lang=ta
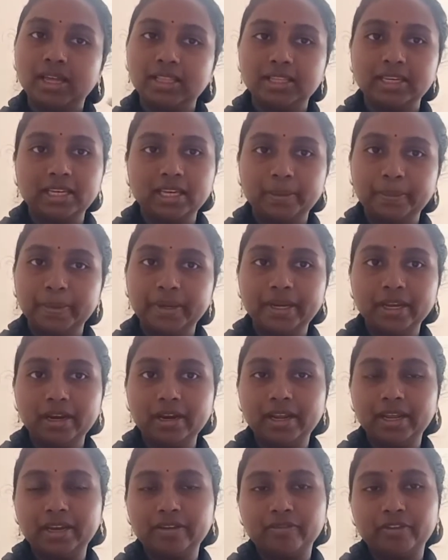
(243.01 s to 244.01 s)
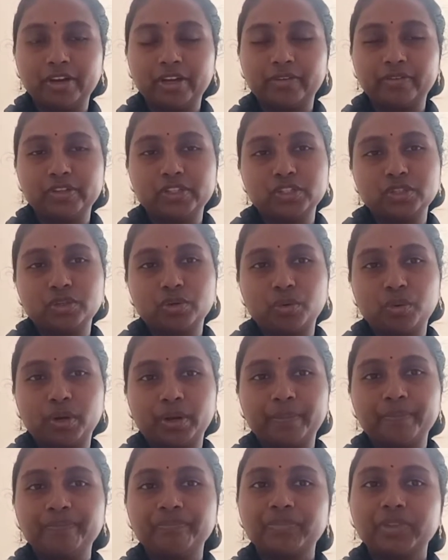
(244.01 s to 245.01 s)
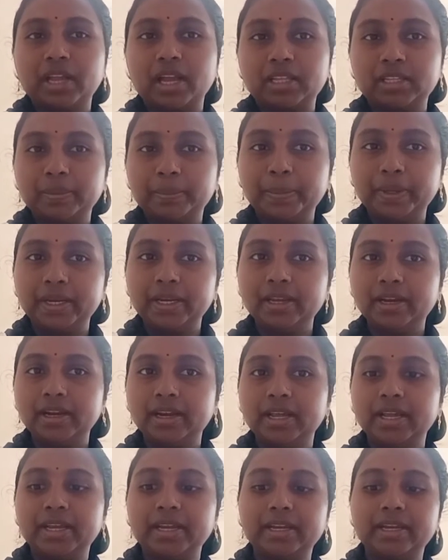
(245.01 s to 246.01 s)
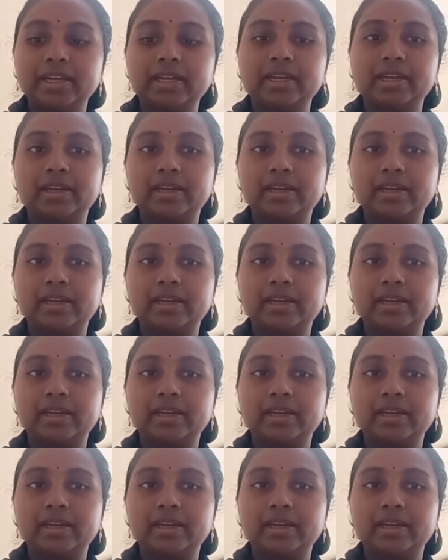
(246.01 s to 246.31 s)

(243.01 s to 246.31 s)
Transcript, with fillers: அதை நீங்கள் பீட்டர் டைன் வாங்கி வச்சுக்கோங்க அந்த பீட்டர் டைன்